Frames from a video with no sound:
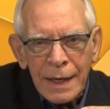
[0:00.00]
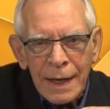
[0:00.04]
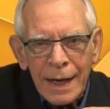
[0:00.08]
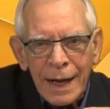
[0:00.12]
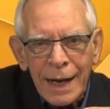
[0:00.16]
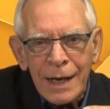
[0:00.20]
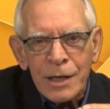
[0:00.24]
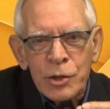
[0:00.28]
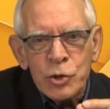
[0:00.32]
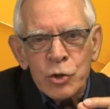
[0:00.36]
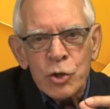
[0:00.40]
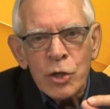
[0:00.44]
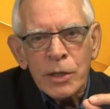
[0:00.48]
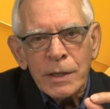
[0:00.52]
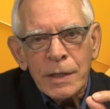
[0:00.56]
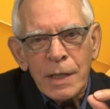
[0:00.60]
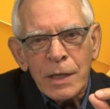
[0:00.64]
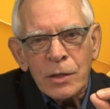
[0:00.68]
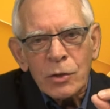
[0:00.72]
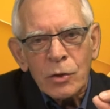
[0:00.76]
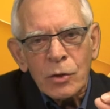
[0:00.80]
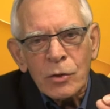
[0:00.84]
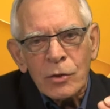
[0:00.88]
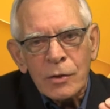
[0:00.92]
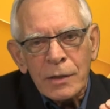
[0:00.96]
al
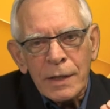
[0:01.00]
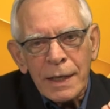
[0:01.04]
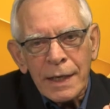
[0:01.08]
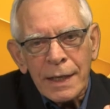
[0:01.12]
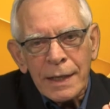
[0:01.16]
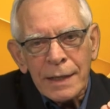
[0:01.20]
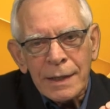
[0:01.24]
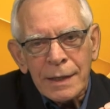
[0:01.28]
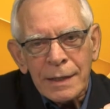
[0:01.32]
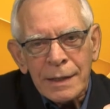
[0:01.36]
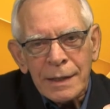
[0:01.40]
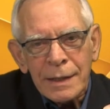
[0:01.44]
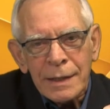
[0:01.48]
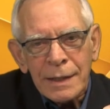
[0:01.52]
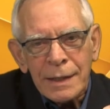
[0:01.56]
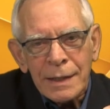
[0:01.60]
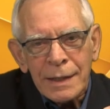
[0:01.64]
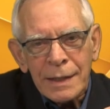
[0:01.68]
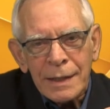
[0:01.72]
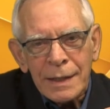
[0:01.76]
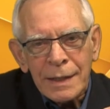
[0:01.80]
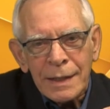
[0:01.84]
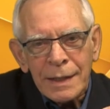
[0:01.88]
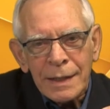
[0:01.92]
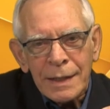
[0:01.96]
genitore,
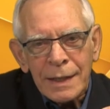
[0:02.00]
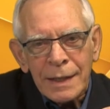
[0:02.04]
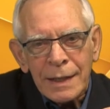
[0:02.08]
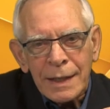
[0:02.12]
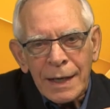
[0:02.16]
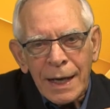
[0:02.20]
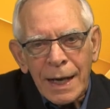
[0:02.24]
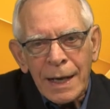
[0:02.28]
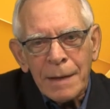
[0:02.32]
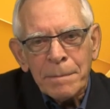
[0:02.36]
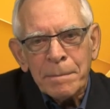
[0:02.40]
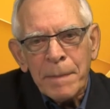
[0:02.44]
al